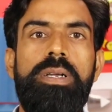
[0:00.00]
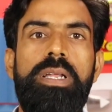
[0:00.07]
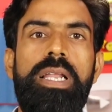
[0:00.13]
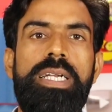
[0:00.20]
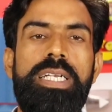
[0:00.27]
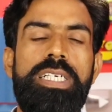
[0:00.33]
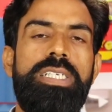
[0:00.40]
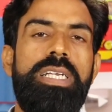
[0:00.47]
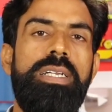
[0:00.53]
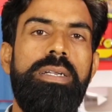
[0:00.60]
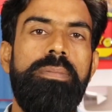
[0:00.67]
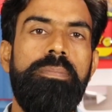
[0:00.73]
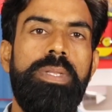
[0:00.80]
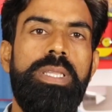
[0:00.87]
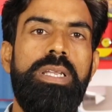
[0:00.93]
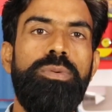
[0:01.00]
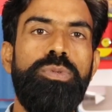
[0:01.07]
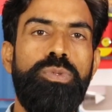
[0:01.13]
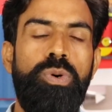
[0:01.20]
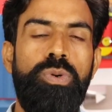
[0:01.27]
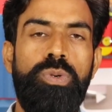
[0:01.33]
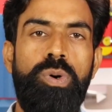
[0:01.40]
इलेक्ट्रिशियन मतलब
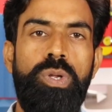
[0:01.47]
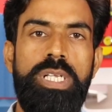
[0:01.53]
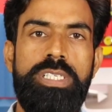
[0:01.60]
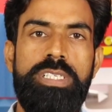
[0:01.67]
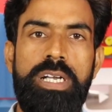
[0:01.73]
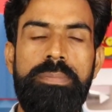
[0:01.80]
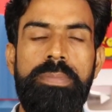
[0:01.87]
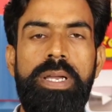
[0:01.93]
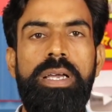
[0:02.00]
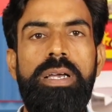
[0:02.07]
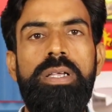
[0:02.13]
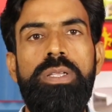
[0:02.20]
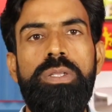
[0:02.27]
उसको नॉलेज कम है